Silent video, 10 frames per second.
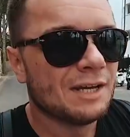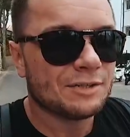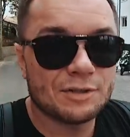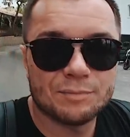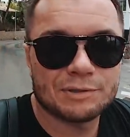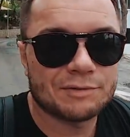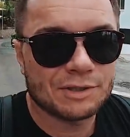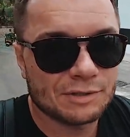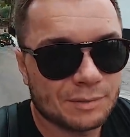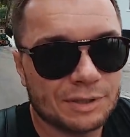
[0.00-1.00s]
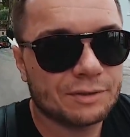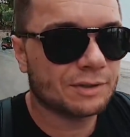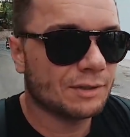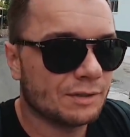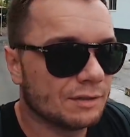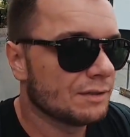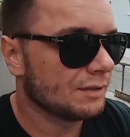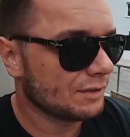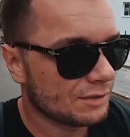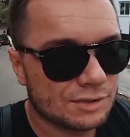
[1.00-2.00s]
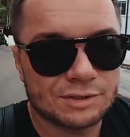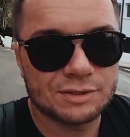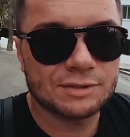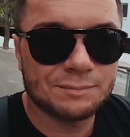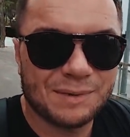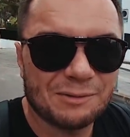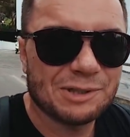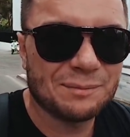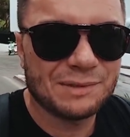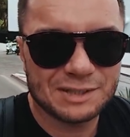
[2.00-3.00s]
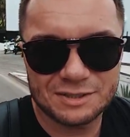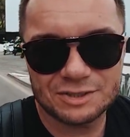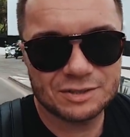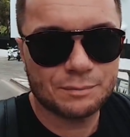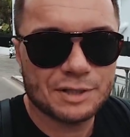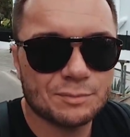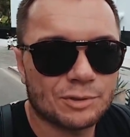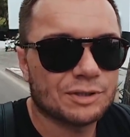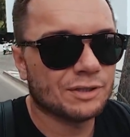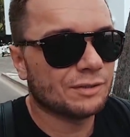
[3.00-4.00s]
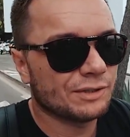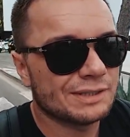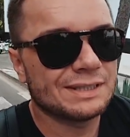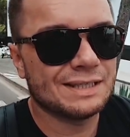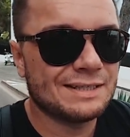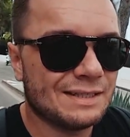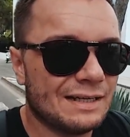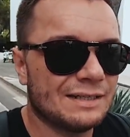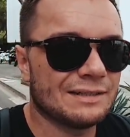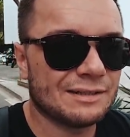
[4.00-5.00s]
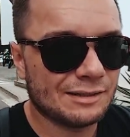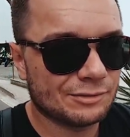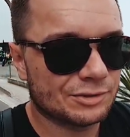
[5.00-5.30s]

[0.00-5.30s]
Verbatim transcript: Сегодня первый день на Майорке. А, Погода достаточно пасмурная, но это идеально для того,